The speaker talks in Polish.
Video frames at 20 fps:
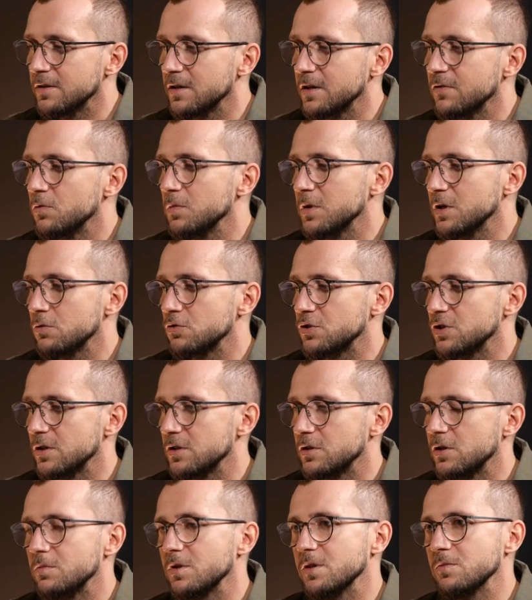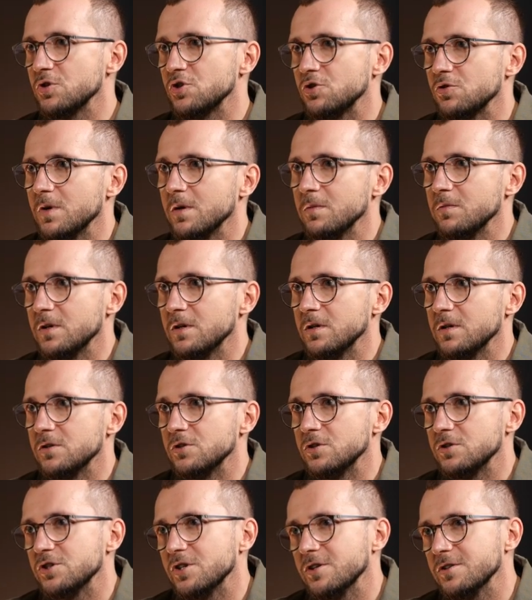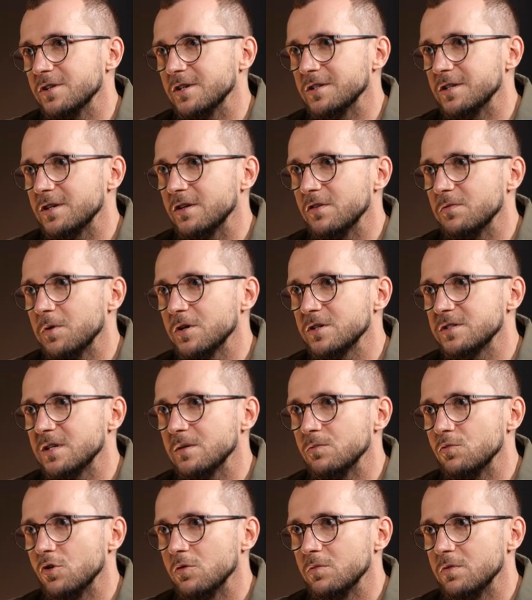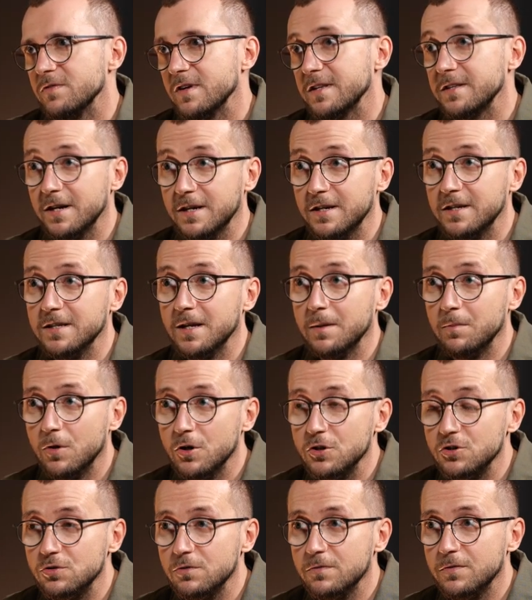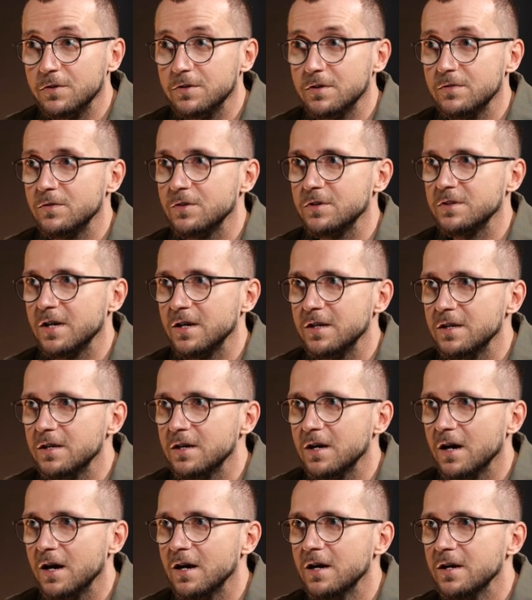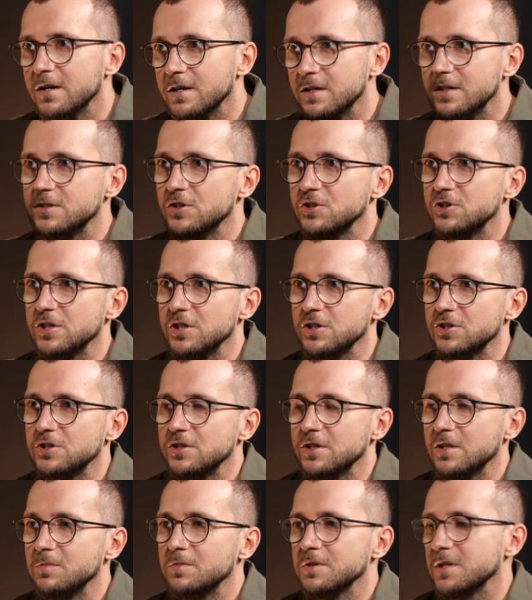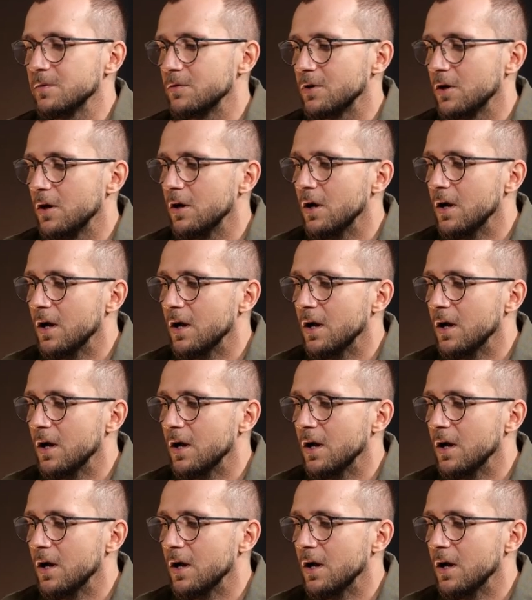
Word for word: no i wymienił, że dobrymi źródłami e, zielonej energii w Polsce byłyby wiatraki na morzu, fotowoltaika mm -hmm. i coś jeszcze. I pytam go,